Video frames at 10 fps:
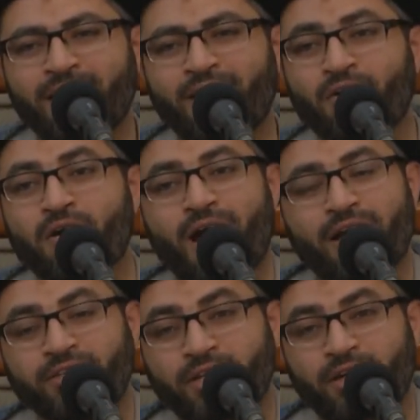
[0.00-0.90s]

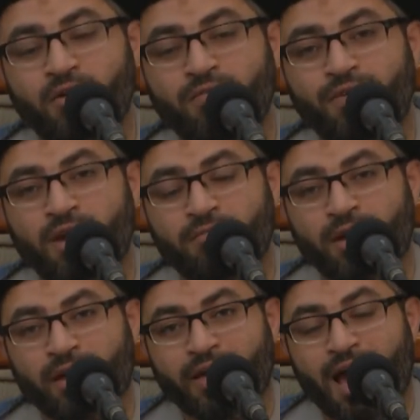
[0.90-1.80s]
القرآن شنو يقول في يوم
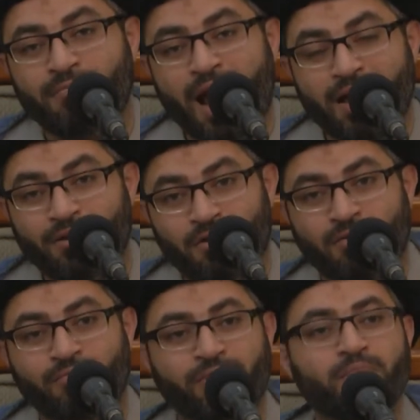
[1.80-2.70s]
القيامة
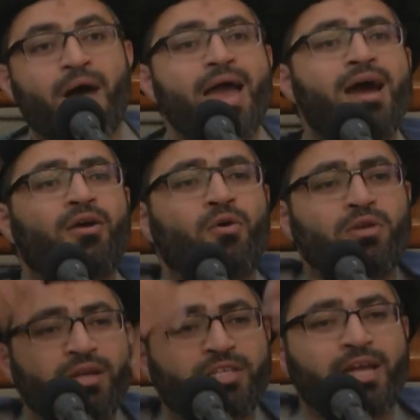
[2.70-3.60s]
عنهم ما
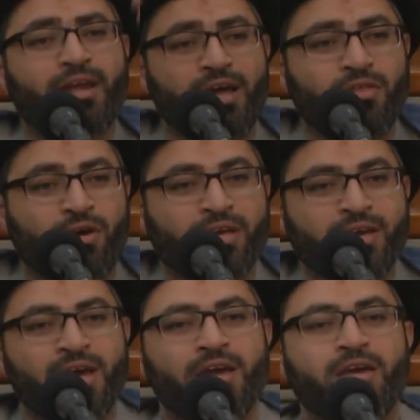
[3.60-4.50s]
يرحون الجنة هذولي
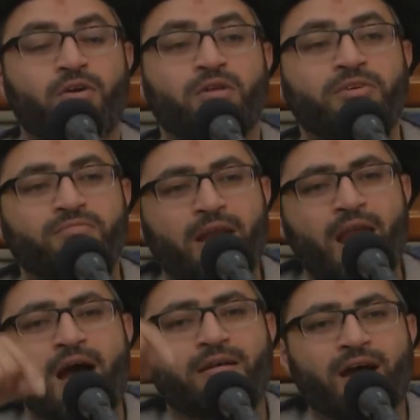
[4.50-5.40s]
يقول بسم
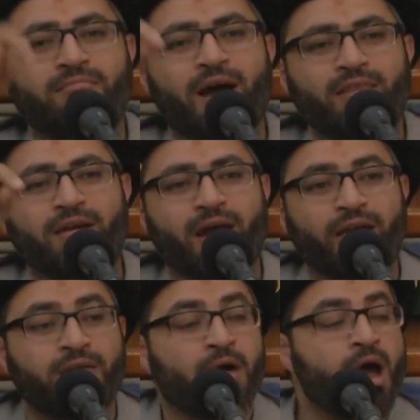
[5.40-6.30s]
الله الرحمن
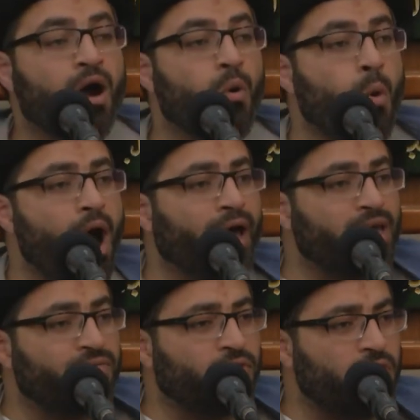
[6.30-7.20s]
الرحيم
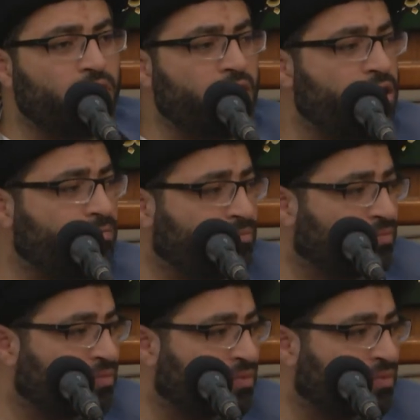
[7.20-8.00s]
واقفوهم